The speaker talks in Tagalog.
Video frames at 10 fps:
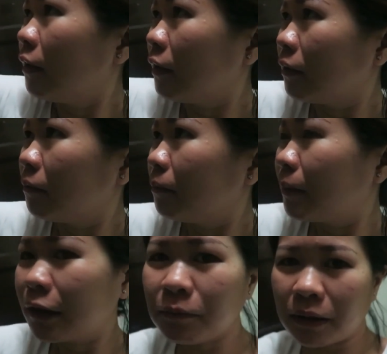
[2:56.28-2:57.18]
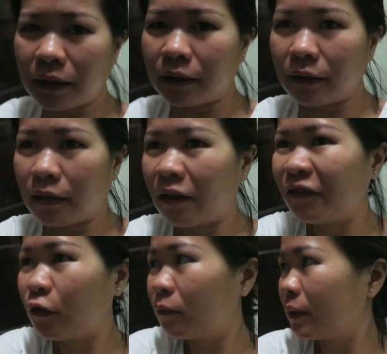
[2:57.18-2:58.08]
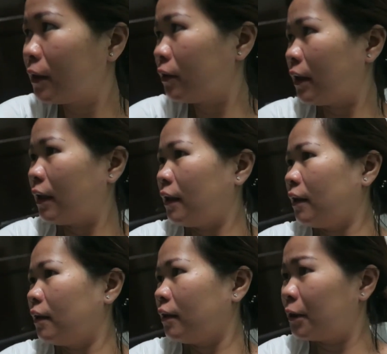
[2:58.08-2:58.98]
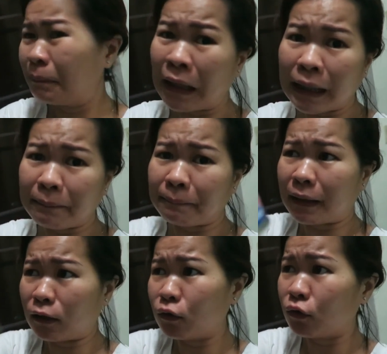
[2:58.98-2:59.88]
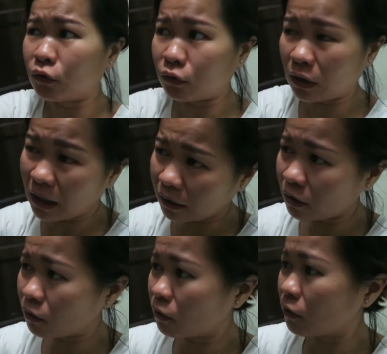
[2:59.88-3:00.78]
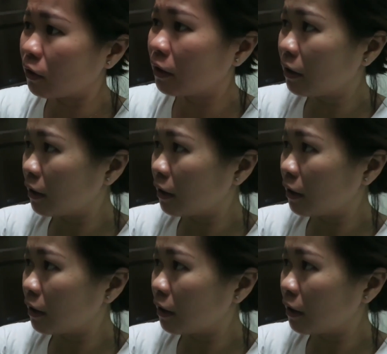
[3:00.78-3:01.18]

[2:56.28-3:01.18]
uh, basta yung mga leftover nyo na spam, ganun, hotdog